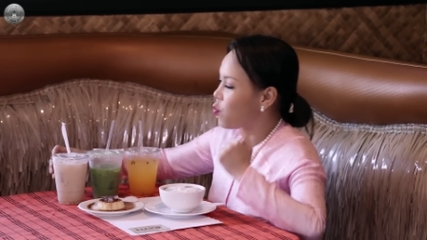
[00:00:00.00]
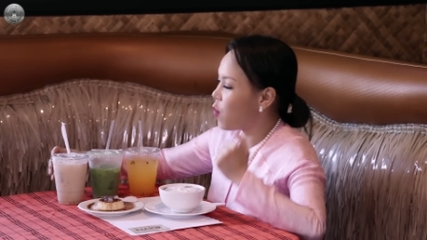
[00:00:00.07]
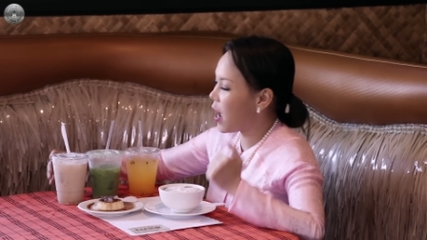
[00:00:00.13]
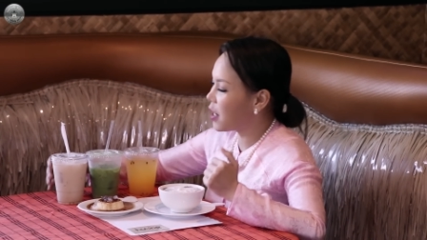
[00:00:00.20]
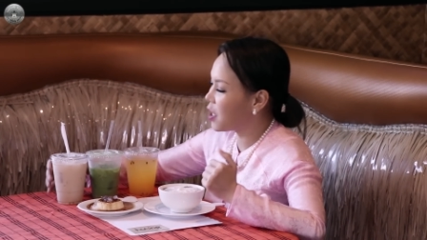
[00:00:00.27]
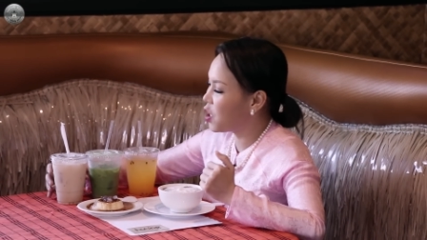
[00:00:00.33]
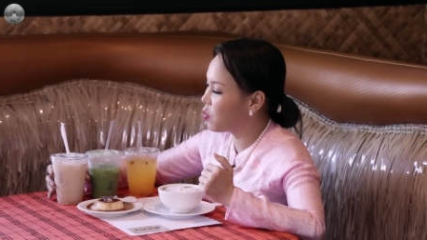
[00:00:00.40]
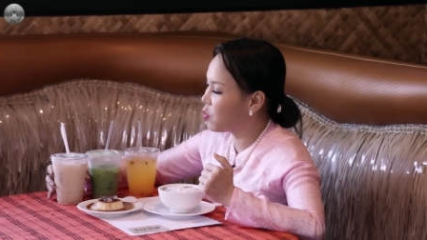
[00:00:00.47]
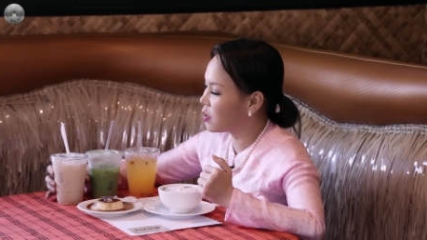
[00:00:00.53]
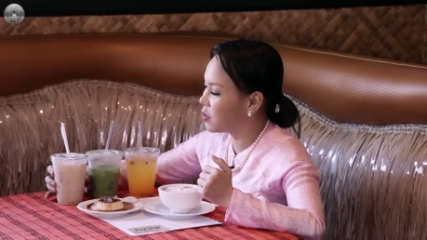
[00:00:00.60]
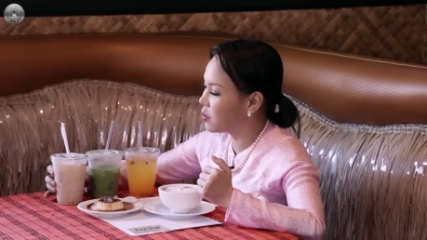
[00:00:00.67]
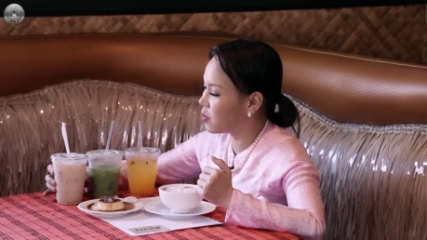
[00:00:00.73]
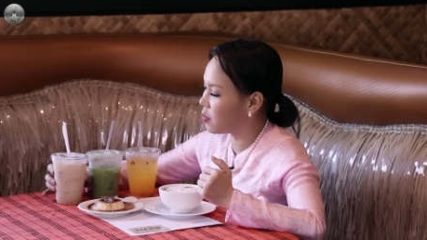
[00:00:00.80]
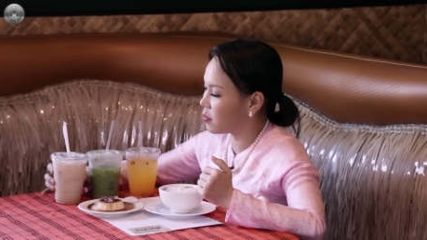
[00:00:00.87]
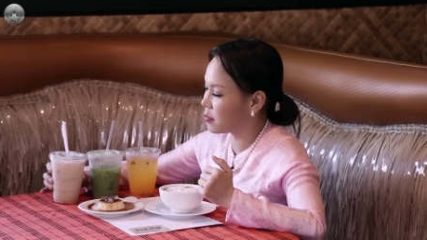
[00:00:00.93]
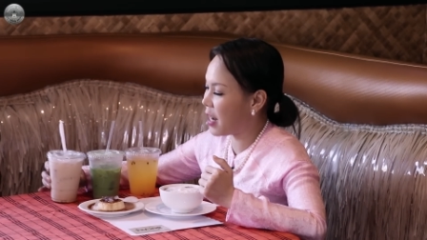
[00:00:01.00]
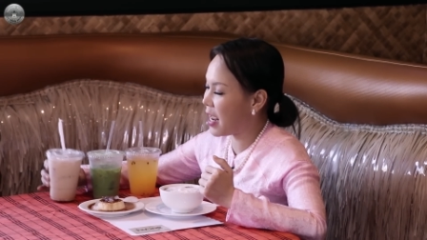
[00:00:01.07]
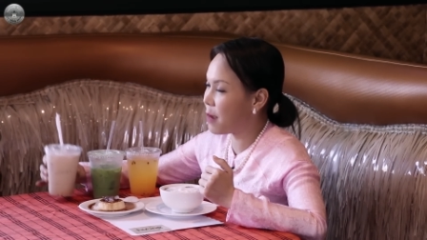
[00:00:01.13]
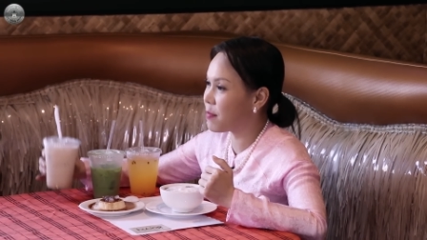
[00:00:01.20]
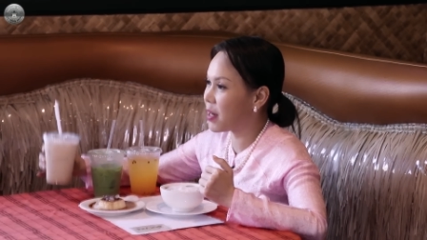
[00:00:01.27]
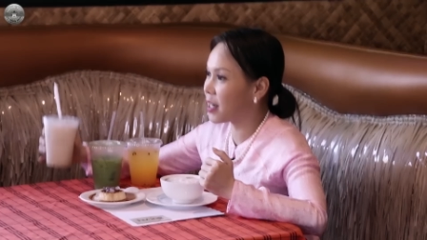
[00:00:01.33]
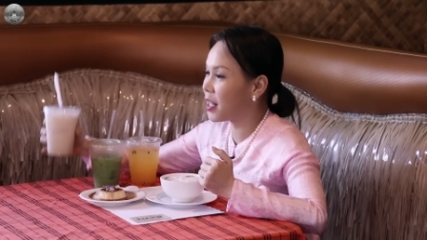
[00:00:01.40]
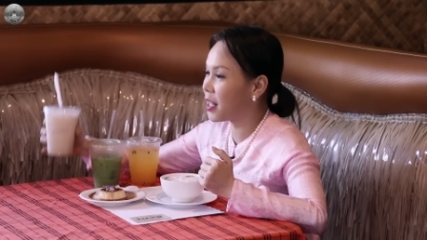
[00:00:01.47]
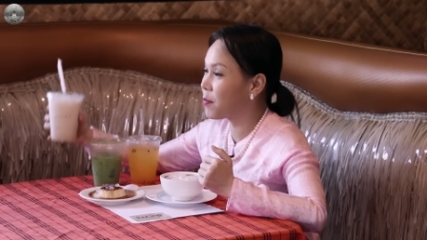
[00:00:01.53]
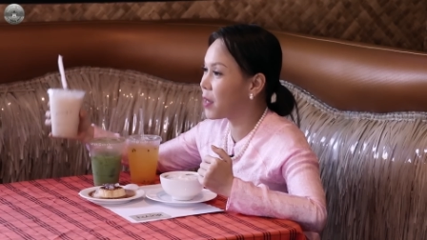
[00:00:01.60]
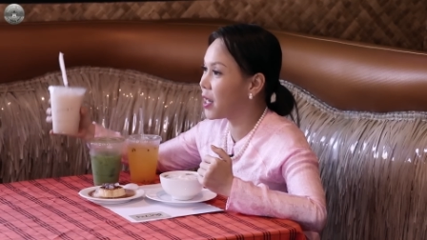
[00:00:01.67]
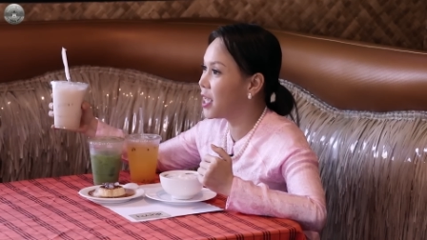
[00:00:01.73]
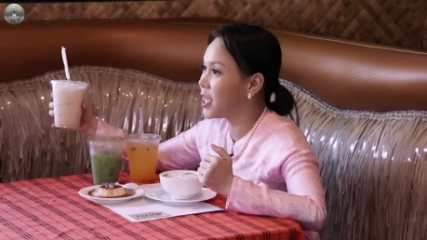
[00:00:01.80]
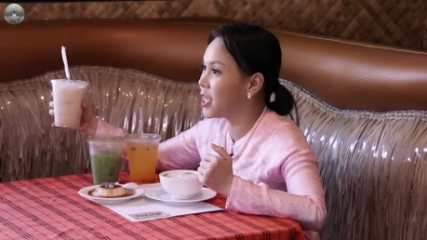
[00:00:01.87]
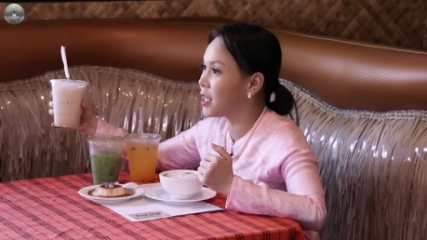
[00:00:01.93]
quán yêu thương còn đem ra thêm cái
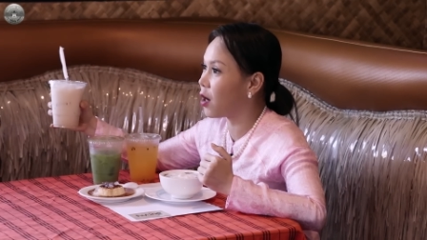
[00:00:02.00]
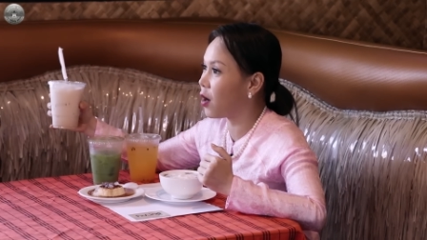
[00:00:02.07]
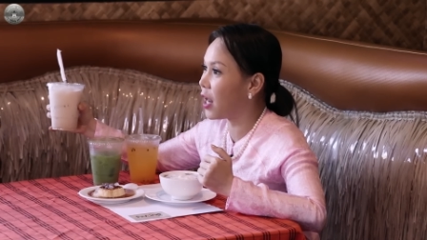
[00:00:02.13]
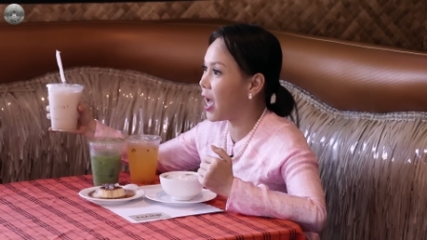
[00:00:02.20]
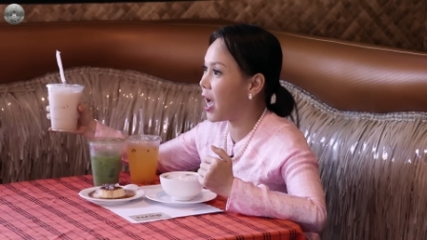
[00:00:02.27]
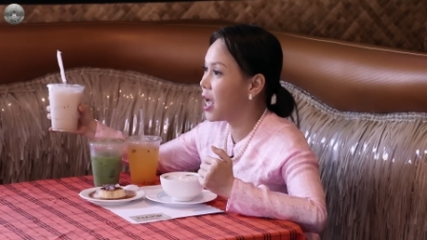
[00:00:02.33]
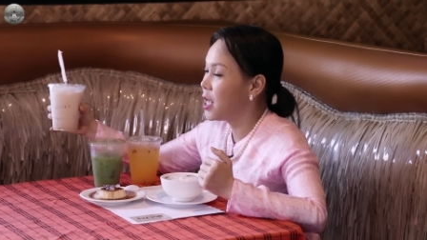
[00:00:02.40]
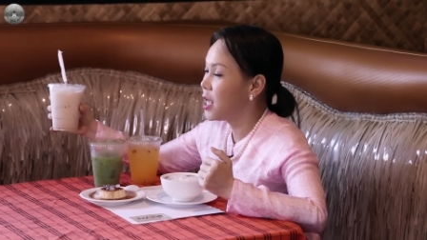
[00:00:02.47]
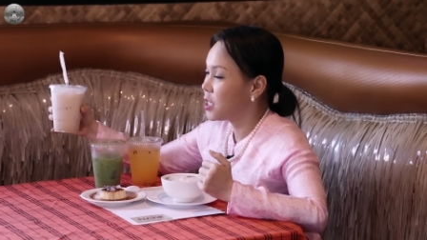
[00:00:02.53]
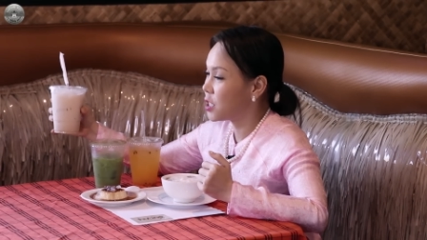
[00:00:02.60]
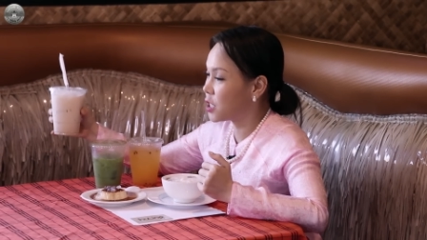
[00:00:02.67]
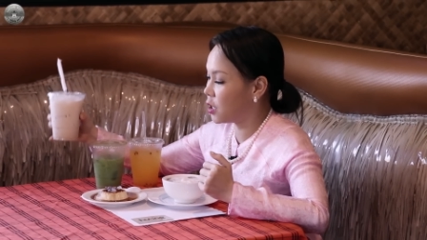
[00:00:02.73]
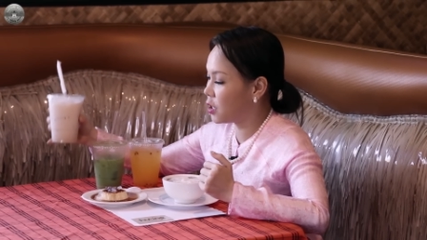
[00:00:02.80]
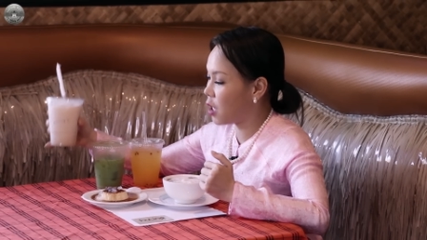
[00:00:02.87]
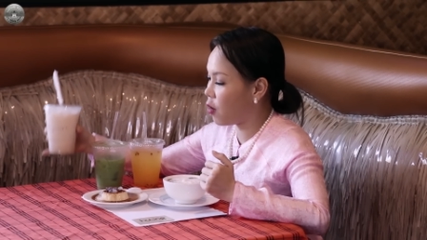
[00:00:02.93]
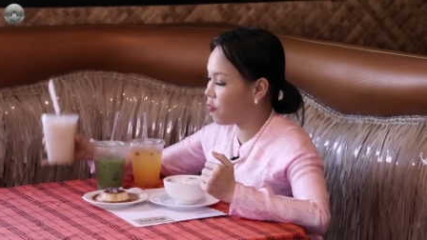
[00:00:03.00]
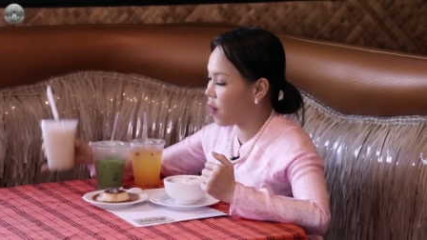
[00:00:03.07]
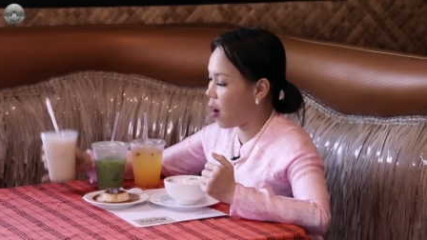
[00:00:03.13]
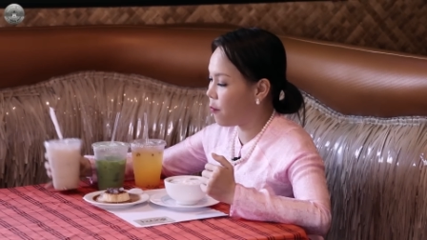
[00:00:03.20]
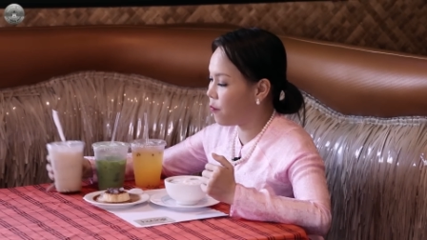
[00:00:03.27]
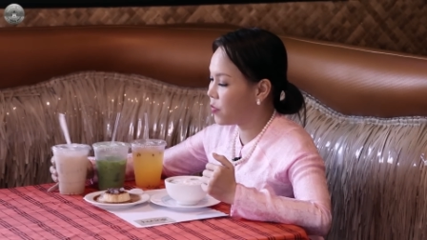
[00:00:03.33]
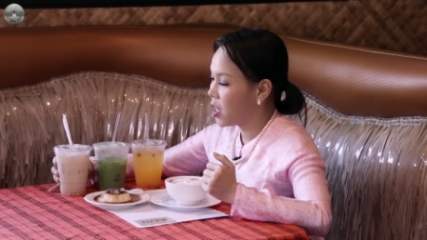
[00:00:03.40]
ly gọi là sữa đậu phộng.